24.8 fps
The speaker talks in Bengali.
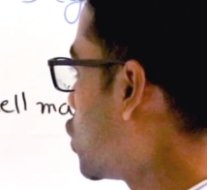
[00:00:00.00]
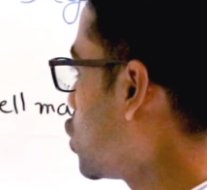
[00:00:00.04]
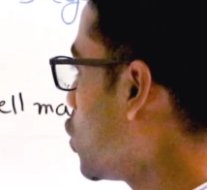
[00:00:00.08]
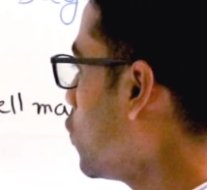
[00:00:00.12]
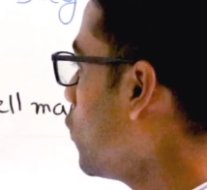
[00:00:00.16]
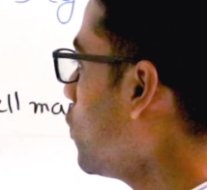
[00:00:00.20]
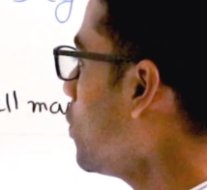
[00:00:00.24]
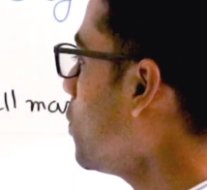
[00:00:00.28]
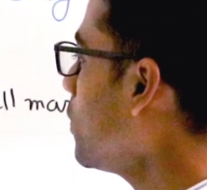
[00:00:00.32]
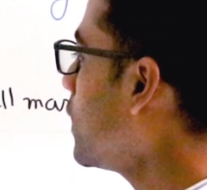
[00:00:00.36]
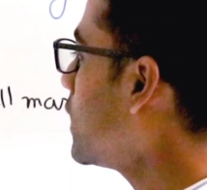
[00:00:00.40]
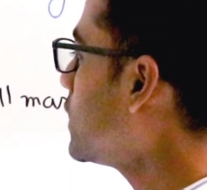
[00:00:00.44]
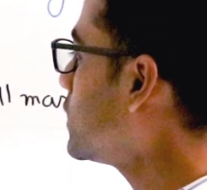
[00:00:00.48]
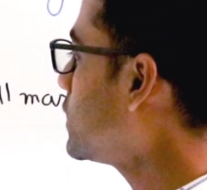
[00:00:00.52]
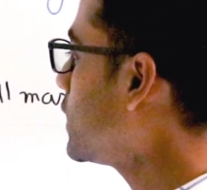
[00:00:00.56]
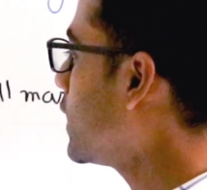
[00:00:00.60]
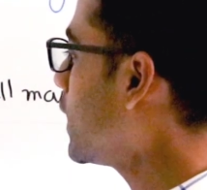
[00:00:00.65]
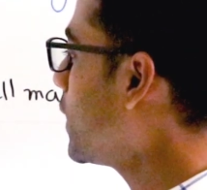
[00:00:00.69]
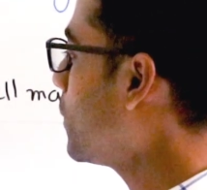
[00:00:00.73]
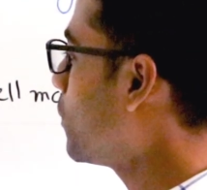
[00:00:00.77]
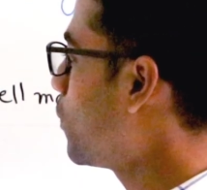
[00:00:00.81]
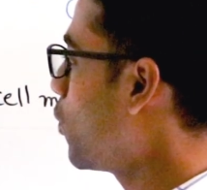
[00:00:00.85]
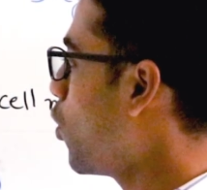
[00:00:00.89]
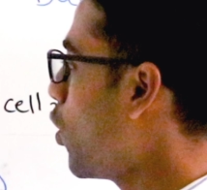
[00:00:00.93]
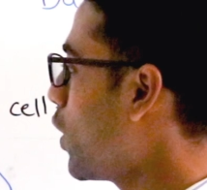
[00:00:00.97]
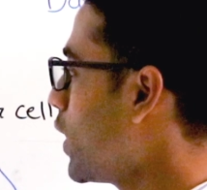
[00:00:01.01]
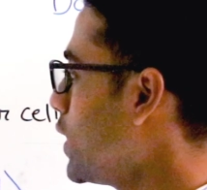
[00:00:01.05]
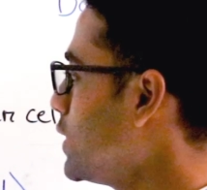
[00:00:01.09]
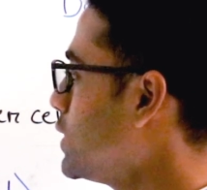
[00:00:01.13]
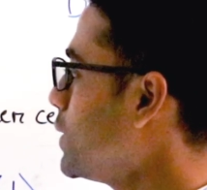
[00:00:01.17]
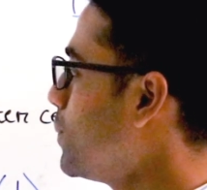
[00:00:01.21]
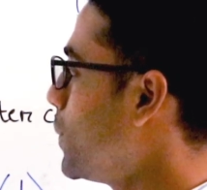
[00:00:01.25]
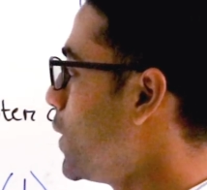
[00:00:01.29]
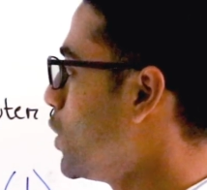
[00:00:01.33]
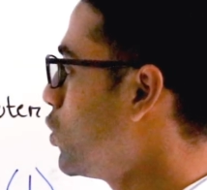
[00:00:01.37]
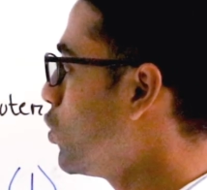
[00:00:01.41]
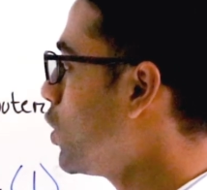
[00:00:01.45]
ট্রোফোব্লাস্টের পরে
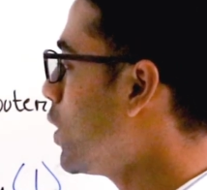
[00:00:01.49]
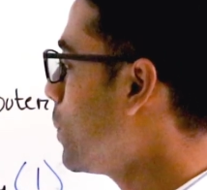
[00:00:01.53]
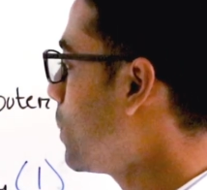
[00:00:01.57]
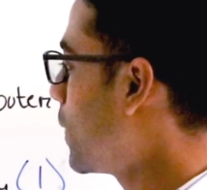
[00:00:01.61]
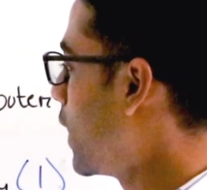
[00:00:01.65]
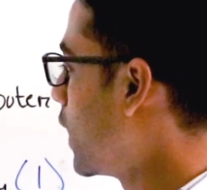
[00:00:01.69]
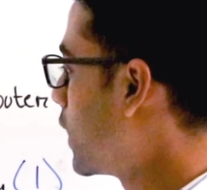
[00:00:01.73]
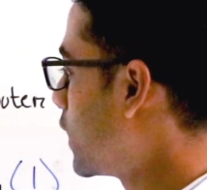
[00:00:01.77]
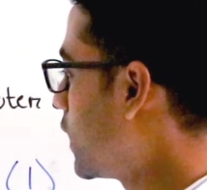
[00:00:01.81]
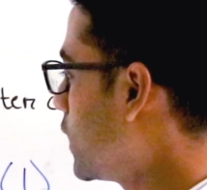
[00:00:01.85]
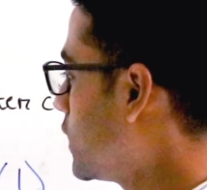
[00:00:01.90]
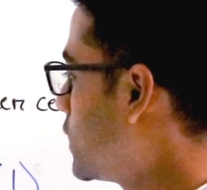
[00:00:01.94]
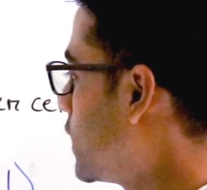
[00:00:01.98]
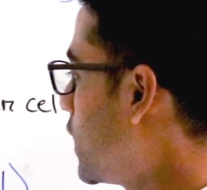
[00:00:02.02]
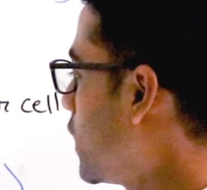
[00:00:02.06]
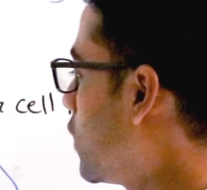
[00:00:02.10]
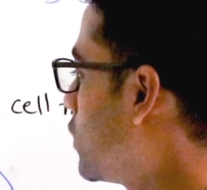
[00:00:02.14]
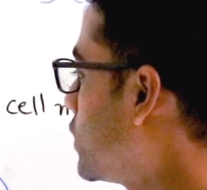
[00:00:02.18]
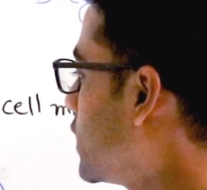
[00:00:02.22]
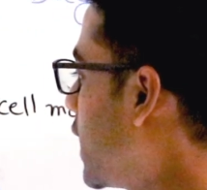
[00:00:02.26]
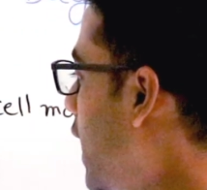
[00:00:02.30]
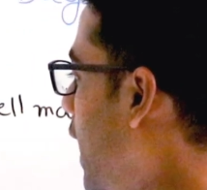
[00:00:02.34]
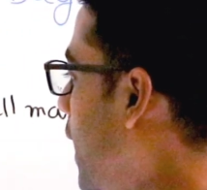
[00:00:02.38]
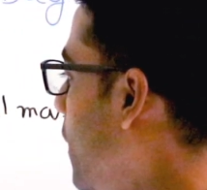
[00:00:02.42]
যে ভিতরে পার্টটা সেটা হচ্ছে